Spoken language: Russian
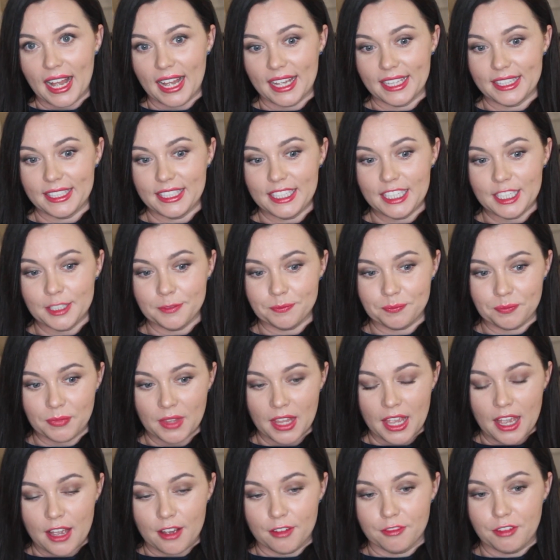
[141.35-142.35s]
они,
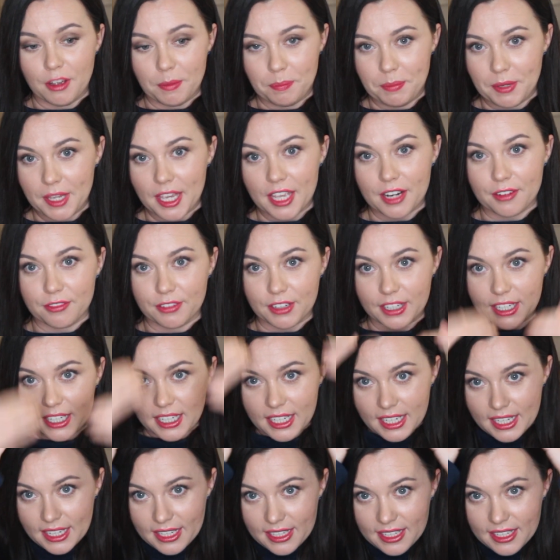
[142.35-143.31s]
во-первых,